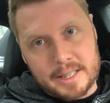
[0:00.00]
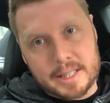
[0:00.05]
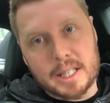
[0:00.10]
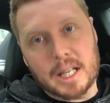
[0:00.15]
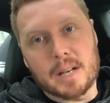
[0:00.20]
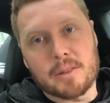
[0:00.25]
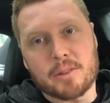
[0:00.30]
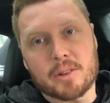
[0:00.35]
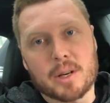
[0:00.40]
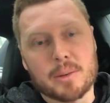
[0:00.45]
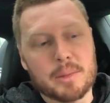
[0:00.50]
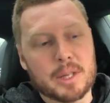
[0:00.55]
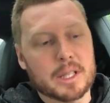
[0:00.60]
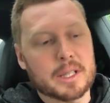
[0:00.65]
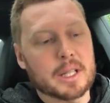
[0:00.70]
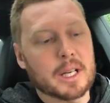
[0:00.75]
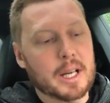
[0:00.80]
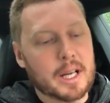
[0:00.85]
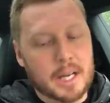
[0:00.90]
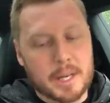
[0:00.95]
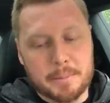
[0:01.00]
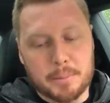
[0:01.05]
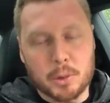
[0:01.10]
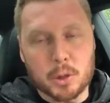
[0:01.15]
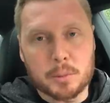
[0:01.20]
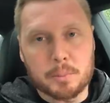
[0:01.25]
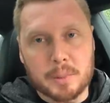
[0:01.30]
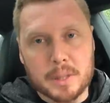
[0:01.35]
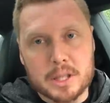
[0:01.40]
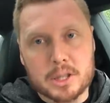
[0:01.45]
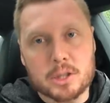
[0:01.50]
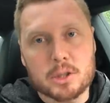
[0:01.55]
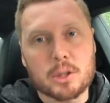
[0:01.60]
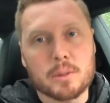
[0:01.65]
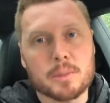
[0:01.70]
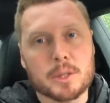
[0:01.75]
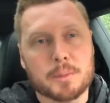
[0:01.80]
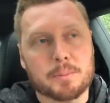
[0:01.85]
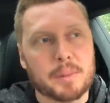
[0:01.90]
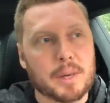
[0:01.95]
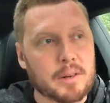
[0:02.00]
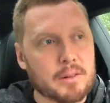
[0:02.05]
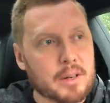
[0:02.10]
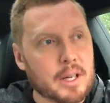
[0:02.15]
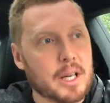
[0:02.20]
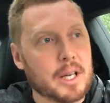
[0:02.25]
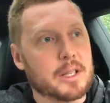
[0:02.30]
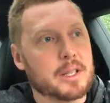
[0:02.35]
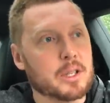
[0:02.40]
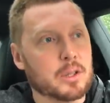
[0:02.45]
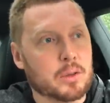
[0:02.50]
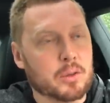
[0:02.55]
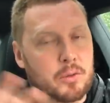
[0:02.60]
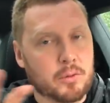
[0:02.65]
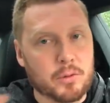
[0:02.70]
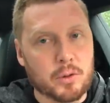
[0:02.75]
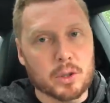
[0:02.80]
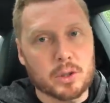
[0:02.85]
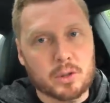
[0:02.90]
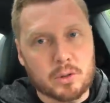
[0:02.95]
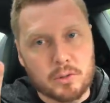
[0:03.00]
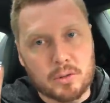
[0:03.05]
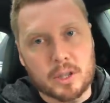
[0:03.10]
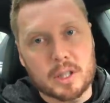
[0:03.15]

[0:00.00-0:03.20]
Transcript: там в комментариях под постом отправляете эту фотку,